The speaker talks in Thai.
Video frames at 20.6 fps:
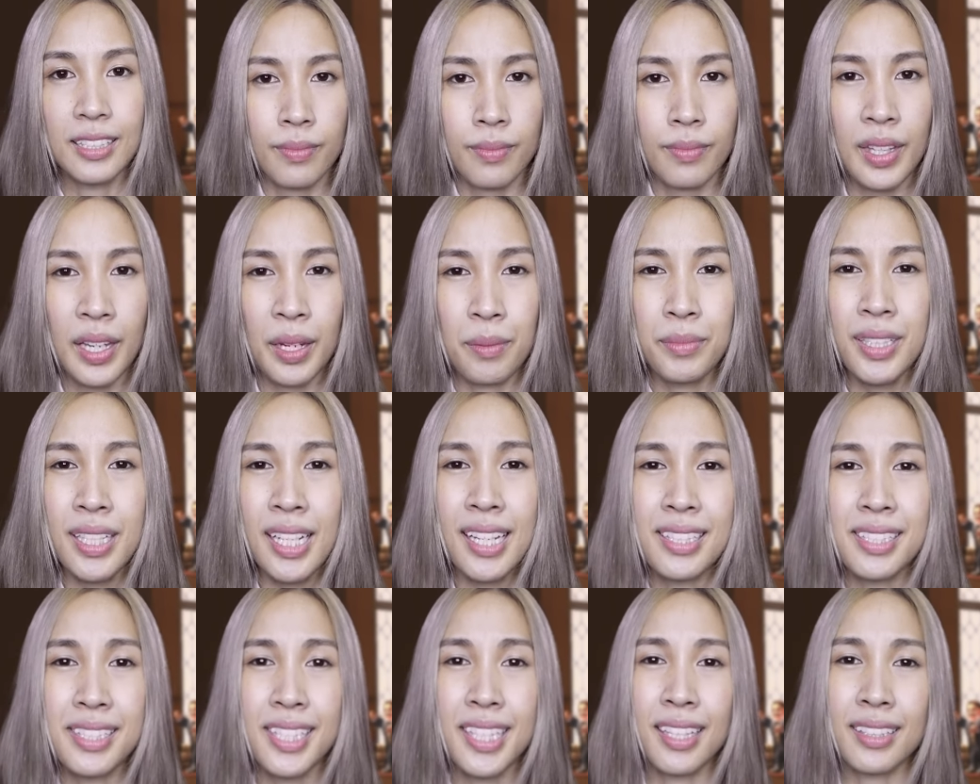แต่เมื่อเห็
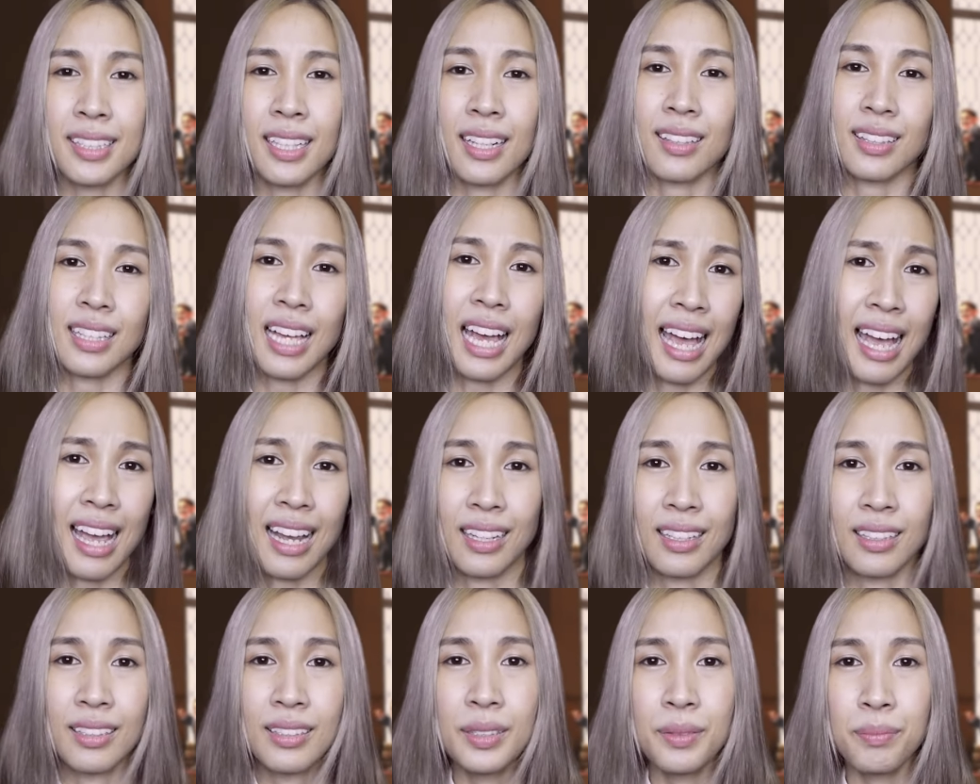นสิ่งต่า
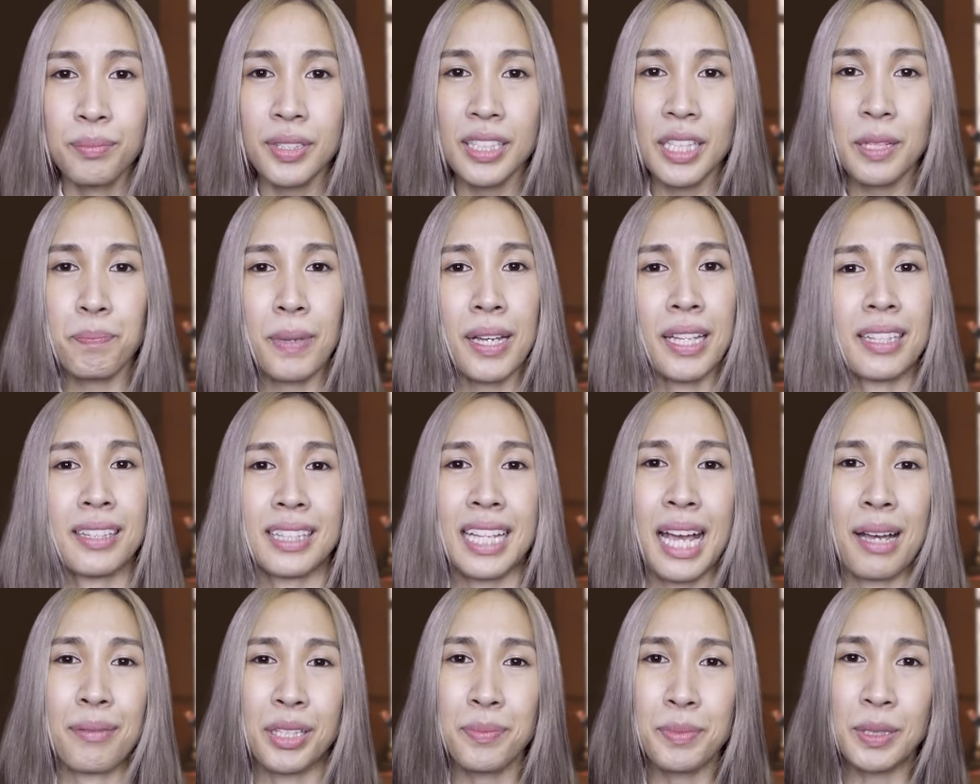งๆไม่ได้เป็น
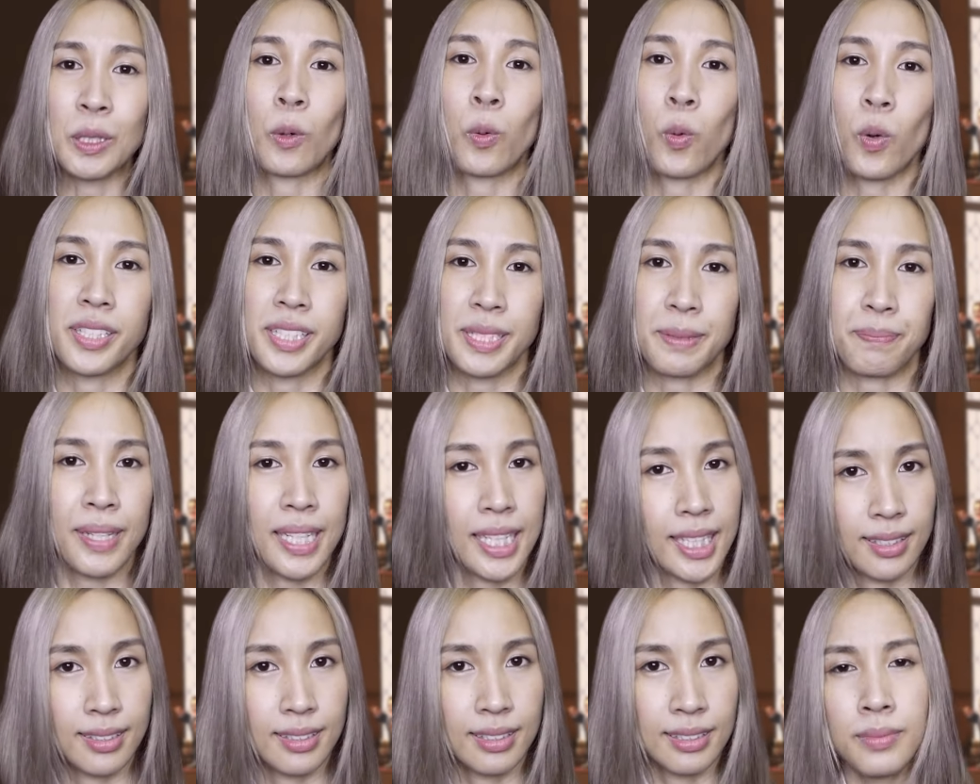ตามที่มันควรจะเป็
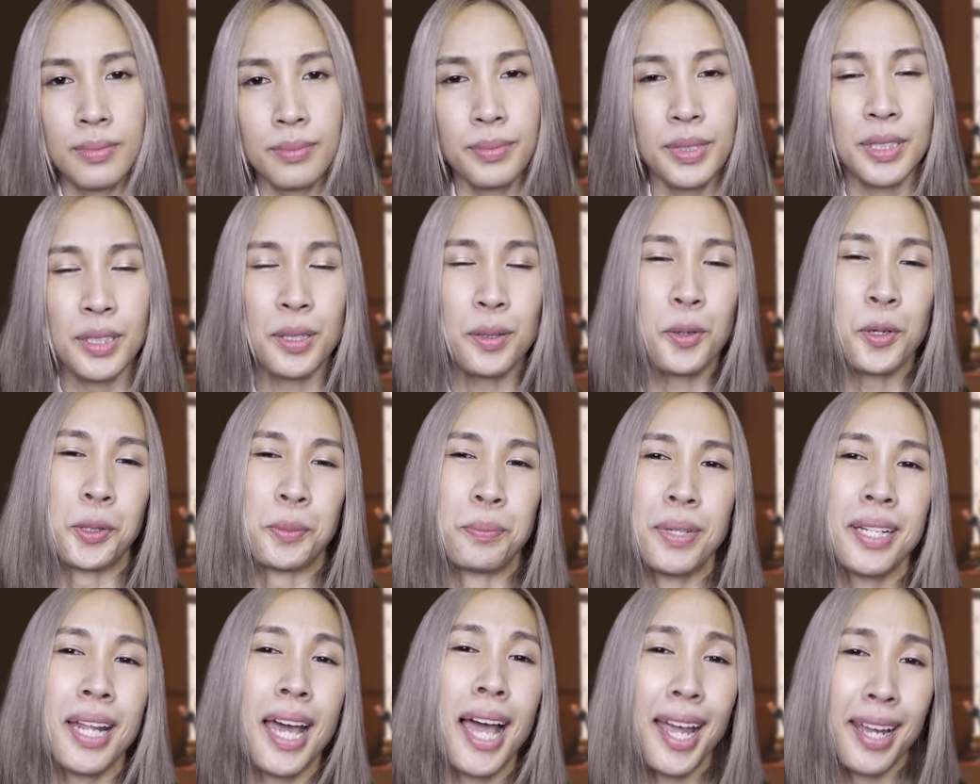นมันก็อด
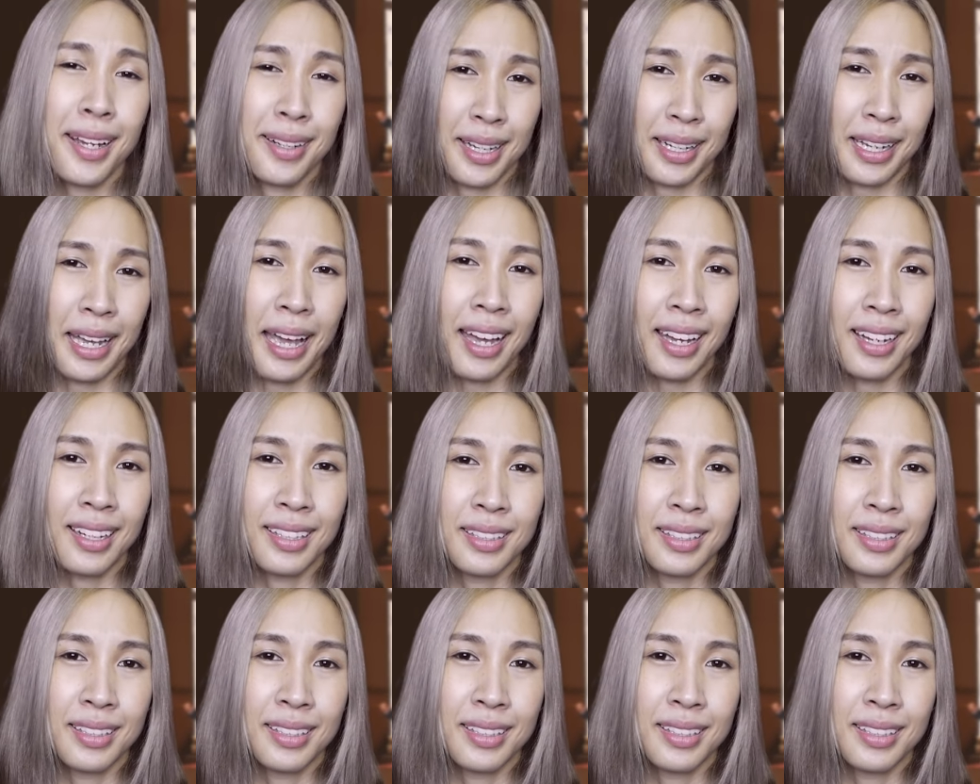ไม่ได้อะนะคะ